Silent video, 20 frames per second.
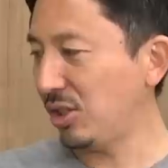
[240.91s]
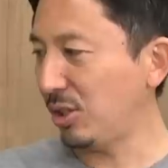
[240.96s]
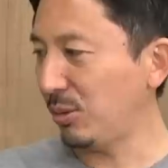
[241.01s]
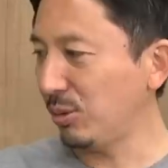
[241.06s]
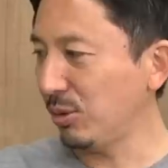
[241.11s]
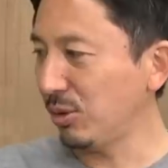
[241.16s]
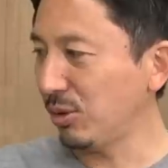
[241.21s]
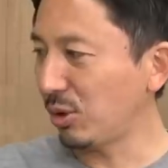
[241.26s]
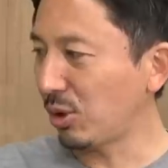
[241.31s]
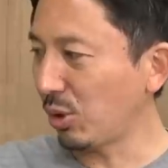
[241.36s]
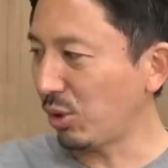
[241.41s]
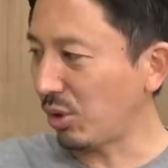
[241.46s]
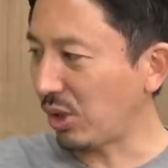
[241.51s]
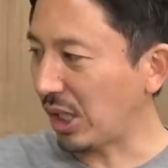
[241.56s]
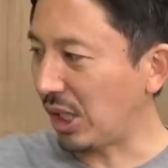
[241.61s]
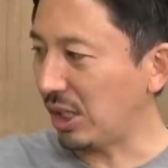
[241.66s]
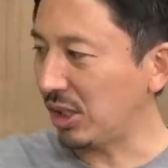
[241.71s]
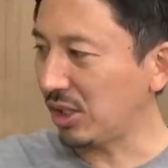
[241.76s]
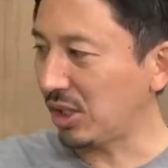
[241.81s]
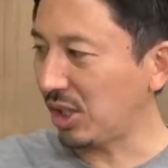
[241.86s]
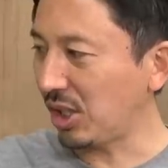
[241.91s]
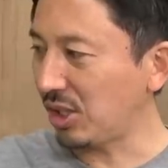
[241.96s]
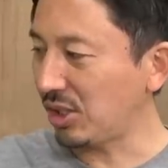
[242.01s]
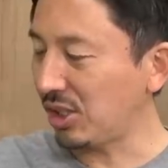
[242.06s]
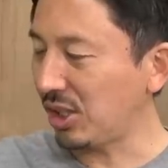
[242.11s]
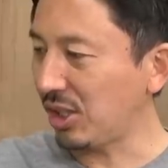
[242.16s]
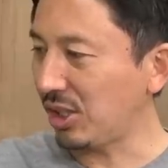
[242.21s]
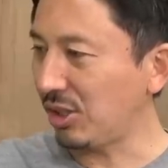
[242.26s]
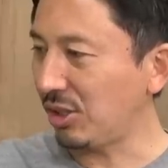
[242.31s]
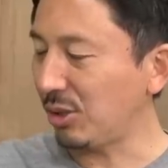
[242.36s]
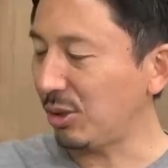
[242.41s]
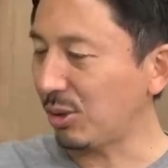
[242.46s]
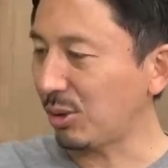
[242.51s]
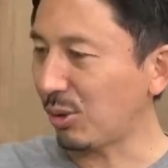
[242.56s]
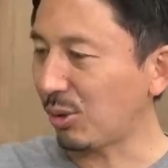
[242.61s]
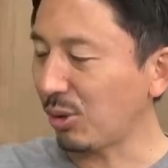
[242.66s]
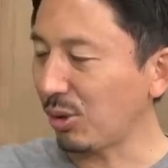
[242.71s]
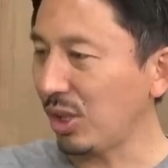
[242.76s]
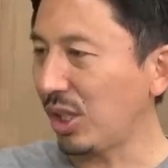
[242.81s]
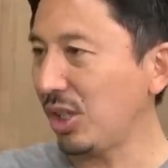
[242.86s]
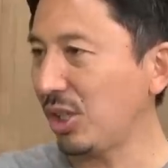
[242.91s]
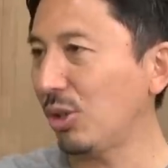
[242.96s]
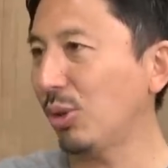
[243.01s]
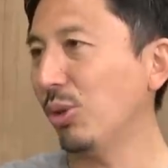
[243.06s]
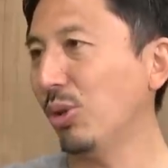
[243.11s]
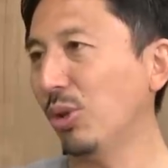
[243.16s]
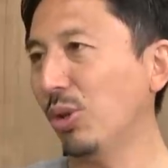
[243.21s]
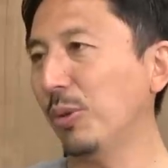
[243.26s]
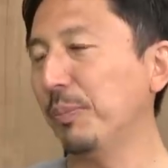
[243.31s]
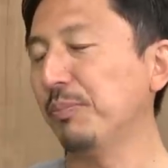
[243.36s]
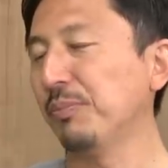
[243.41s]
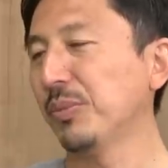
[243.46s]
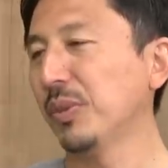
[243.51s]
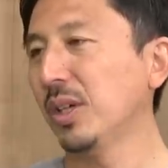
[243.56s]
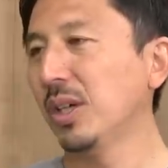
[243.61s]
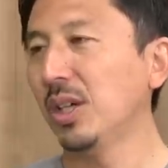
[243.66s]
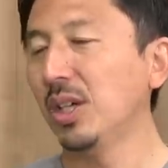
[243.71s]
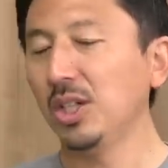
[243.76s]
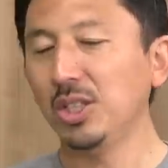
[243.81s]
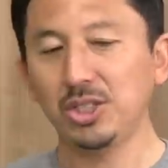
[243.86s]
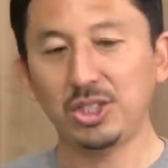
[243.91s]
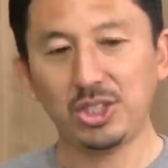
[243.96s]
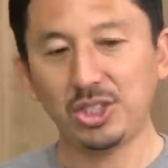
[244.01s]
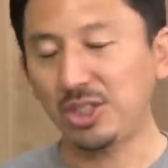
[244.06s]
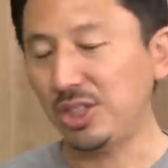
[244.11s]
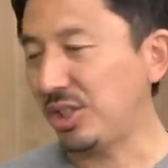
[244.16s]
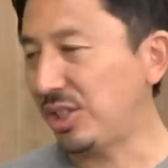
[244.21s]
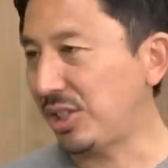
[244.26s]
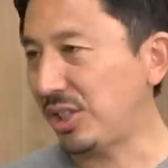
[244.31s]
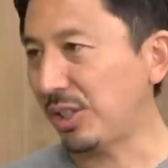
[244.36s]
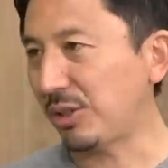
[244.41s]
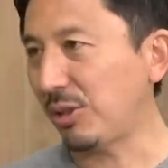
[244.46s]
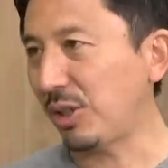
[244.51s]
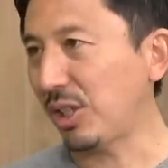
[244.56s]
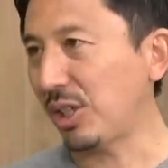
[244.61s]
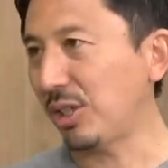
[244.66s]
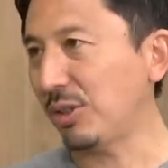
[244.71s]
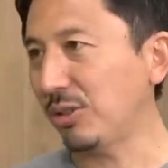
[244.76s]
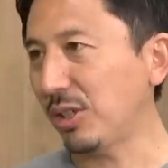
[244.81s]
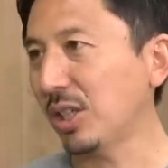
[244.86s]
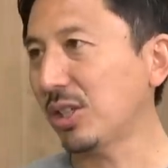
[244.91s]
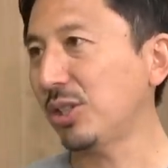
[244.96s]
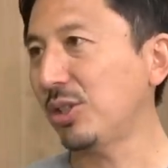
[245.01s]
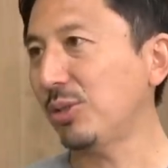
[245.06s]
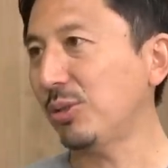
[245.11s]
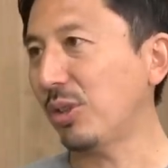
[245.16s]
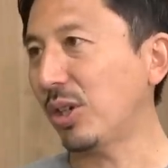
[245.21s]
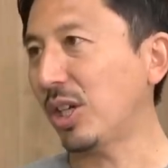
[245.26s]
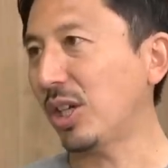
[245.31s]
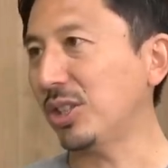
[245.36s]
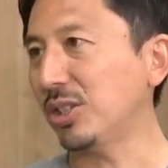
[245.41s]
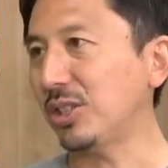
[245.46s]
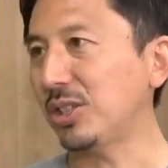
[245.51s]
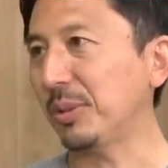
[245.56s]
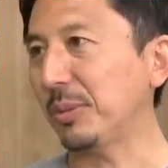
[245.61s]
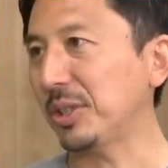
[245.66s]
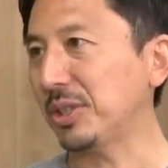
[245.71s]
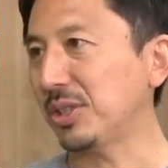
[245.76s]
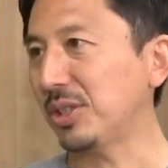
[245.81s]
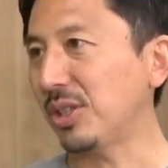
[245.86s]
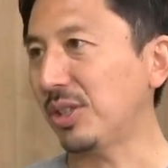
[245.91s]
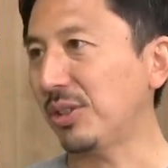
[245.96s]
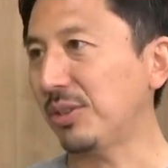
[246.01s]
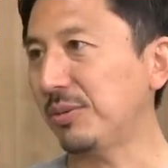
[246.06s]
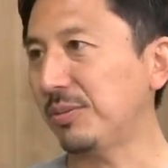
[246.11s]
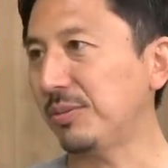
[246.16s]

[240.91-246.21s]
自分との関係性っていうところでいろいろ支持してくれてるなっていうのは感じてました。